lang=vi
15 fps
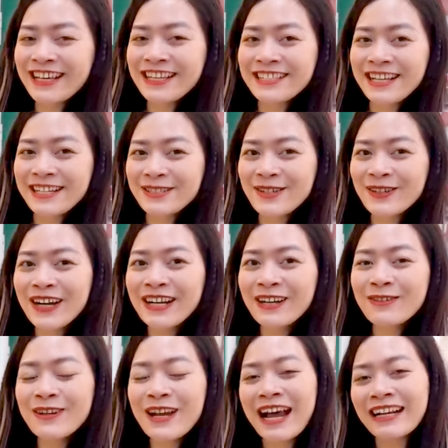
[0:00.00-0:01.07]
Dành cho các
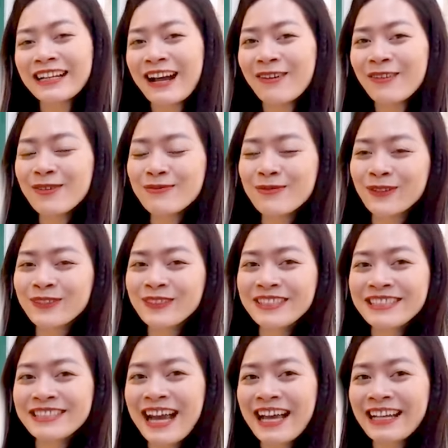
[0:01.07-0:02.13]
cô nàng nào không có thời
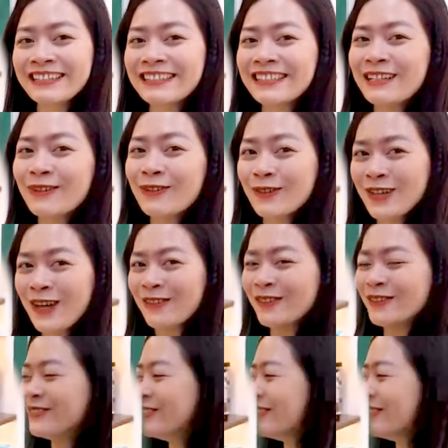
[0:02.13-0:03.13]
gian gội đầu